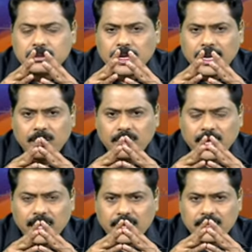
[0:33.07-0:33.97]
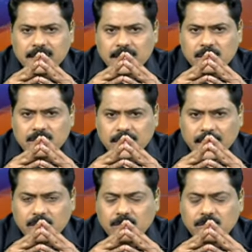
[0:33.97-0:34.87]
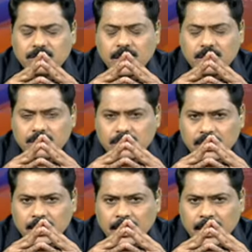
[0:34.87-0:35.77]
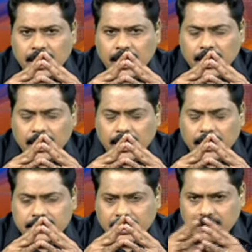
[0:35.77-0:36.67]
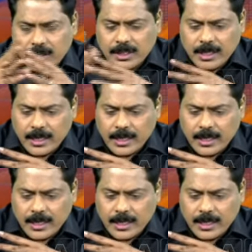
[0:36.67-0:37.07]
ఎలా ఉన్నాయి ఎన్ని సీట్లు వస్తాయి అనుకుంటున్నారు తర్వాత